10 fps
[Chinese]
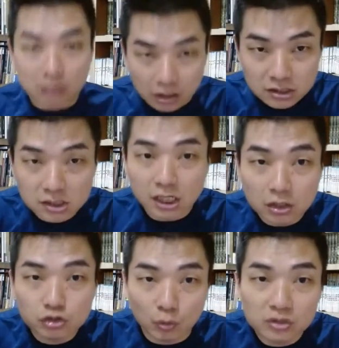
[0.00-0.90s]
的这
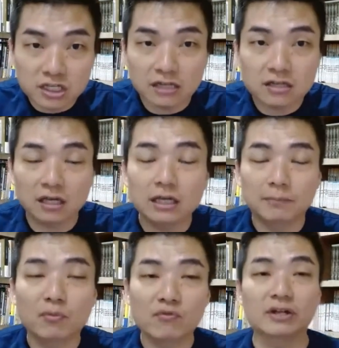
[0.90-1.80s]
中间这
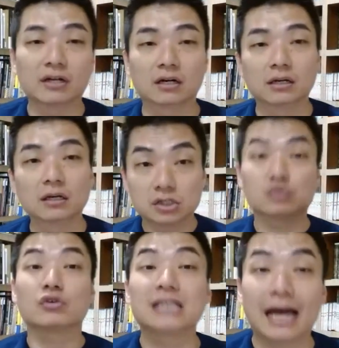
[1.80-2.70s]
一部分的人
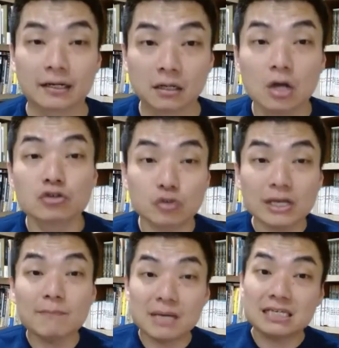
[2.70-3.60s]
是最惨的。
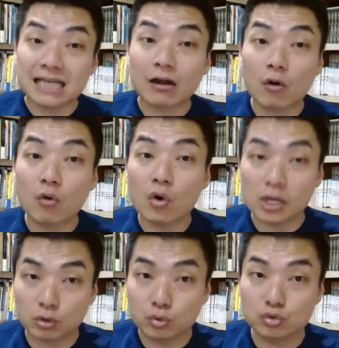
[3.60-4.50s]
所以米商工
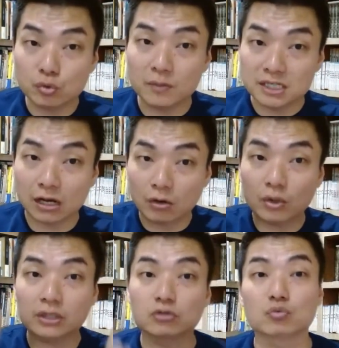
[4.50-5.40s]
会、土著米商
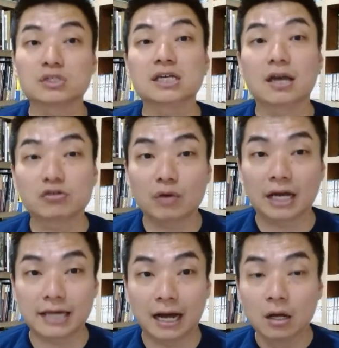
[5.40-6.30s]
工会的主席也出
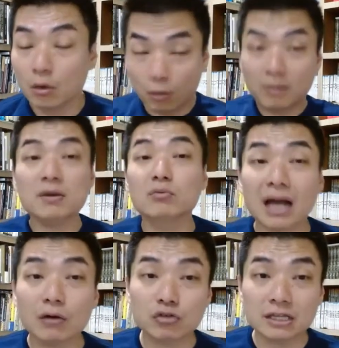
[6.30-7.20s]
来讲，我们米
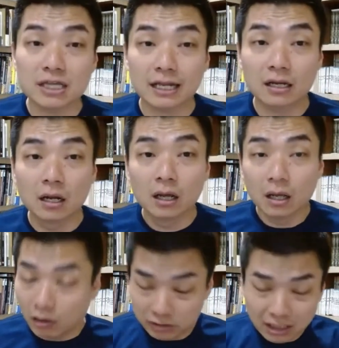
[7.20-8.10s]
的好赚钱
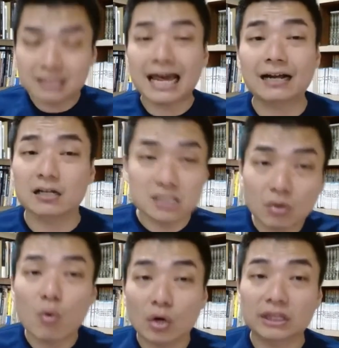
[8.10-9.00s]
哦，这个价格
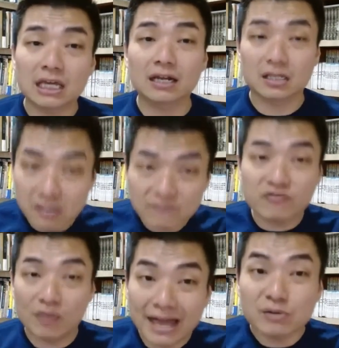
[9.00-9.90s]
是过低的，政
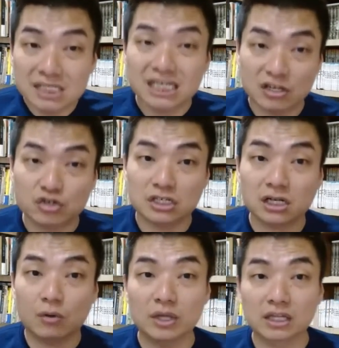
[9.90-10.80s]
府要解决
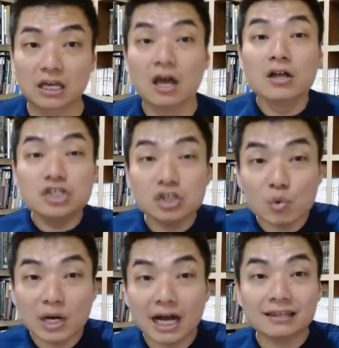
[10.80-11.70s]
这个问题，
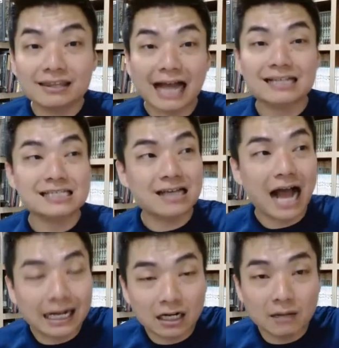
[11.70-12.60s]
就跟当时
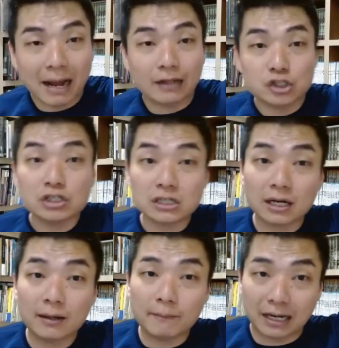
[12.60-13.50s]
阿克马去这
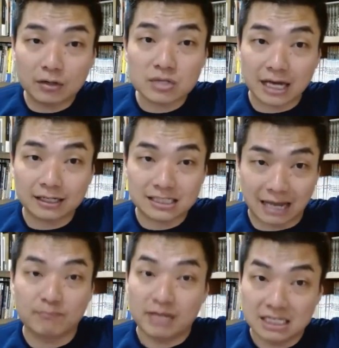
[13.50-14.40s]
个马六甲的
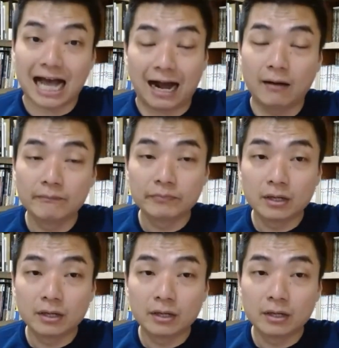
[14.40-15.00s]
斩米厂。